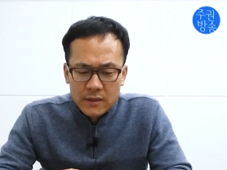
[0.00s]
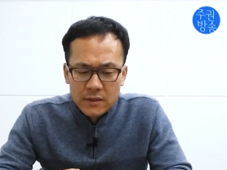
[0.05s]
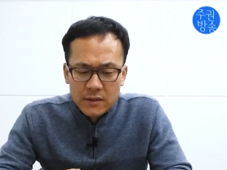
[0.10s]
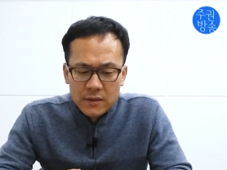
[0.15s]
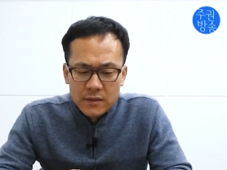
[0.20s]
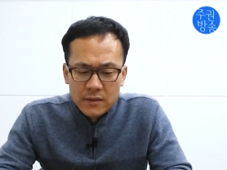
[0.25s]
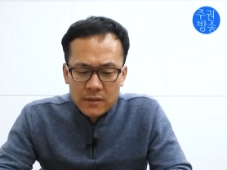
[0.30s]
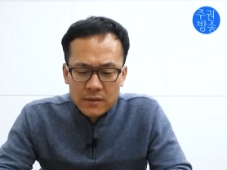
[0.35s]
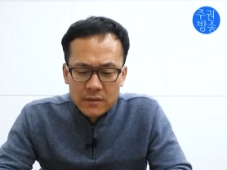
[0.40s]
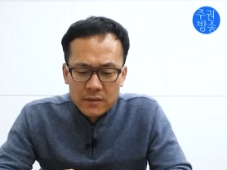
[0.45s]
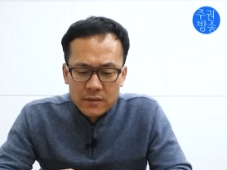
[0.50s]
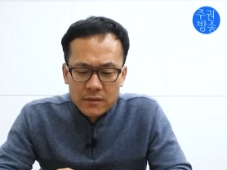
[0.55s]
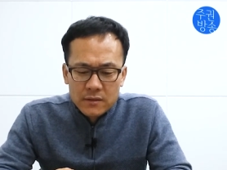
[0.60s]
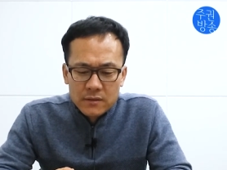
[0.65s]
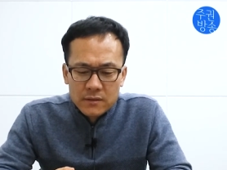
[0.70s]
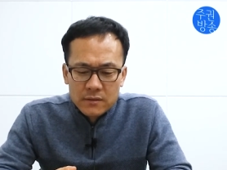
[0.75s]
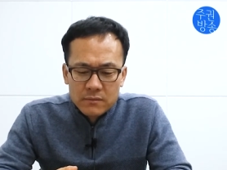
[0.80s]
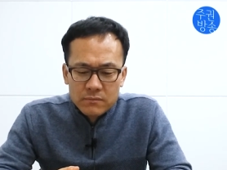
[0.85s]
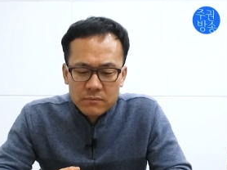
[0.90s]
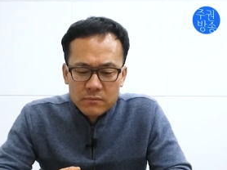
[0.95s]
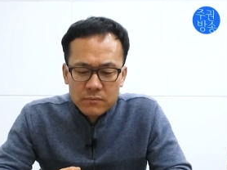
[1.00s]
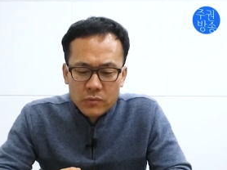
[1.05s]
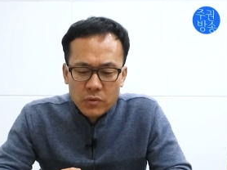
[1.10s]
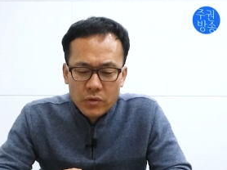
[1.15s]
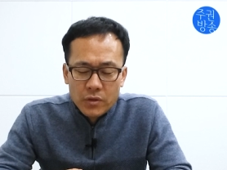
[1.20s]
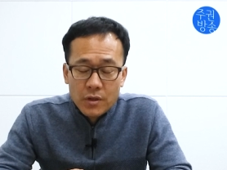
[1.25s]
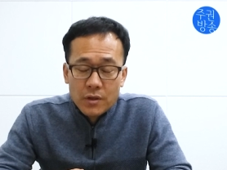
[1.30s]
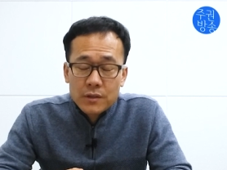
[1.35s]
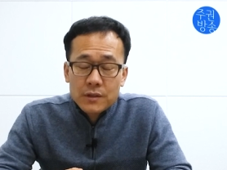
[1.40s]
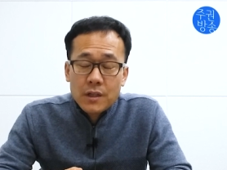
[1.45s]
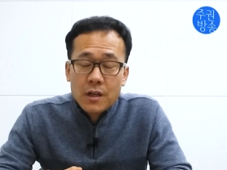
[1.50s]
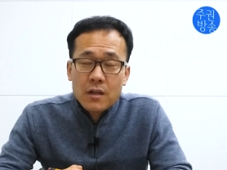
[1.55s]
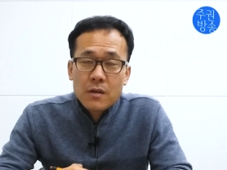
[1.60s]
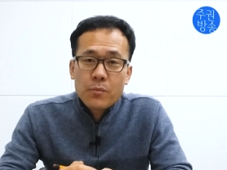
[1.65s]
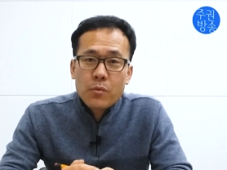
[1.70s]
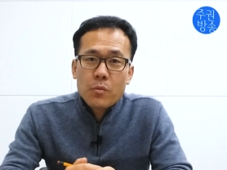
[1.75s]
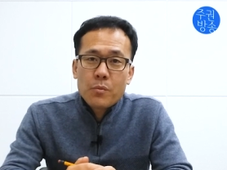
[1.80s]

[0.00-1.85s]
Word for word: 어, 뭐 영상을